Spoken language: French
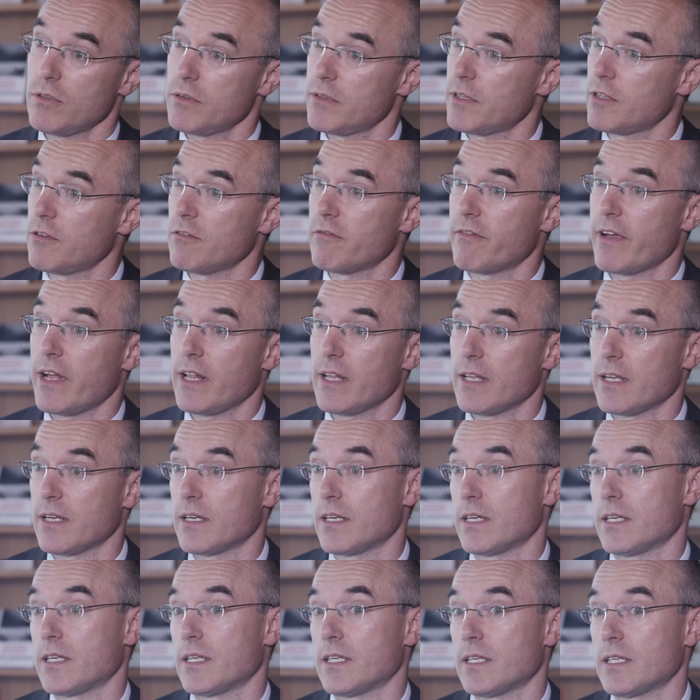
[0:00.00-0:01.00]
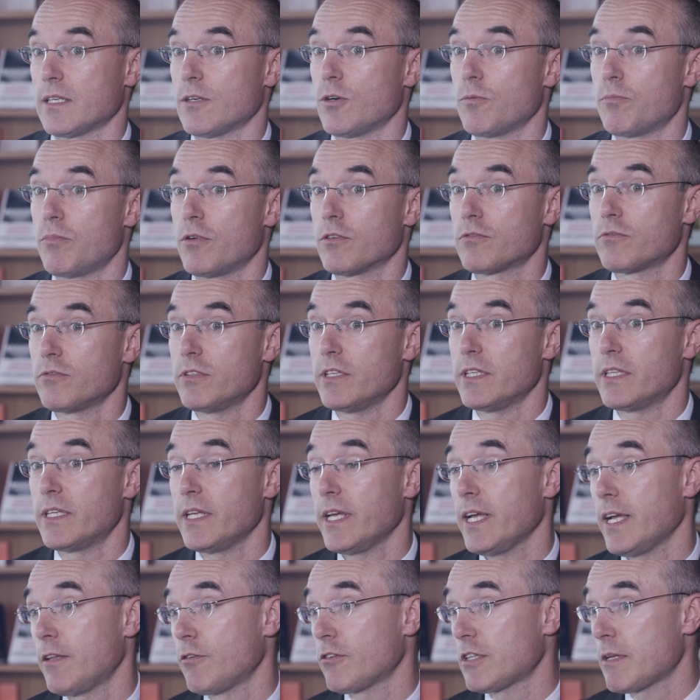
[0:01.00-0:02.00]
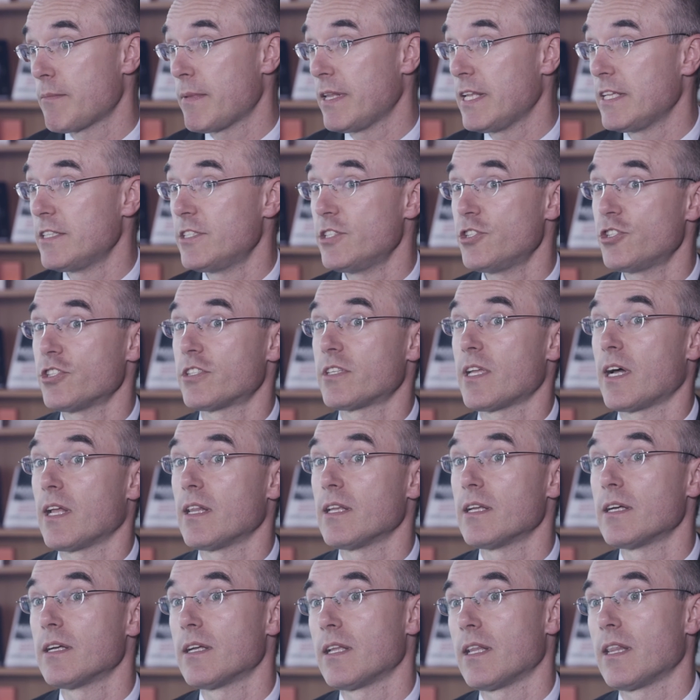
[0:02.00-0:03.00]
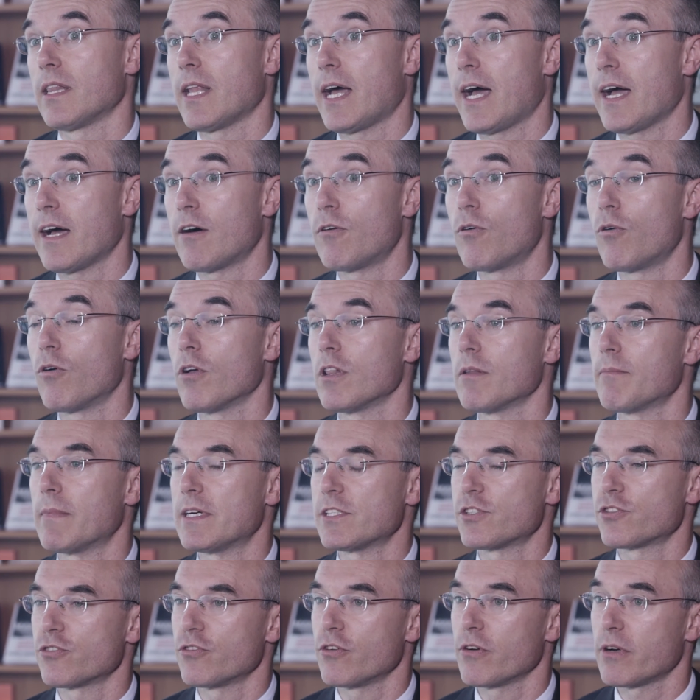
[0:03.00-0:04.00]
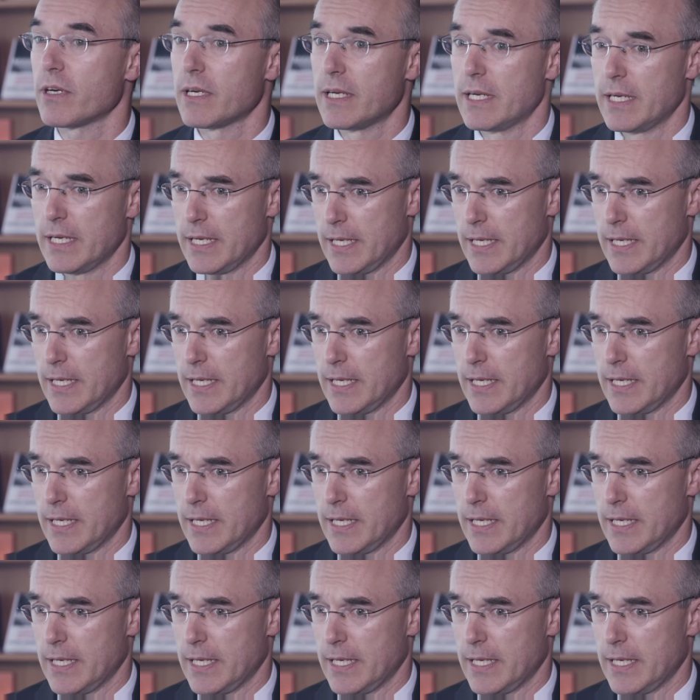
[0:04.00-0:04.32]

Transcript: des nouvelles euh, opportunités, et notamment les digitales, là, un rôle majeur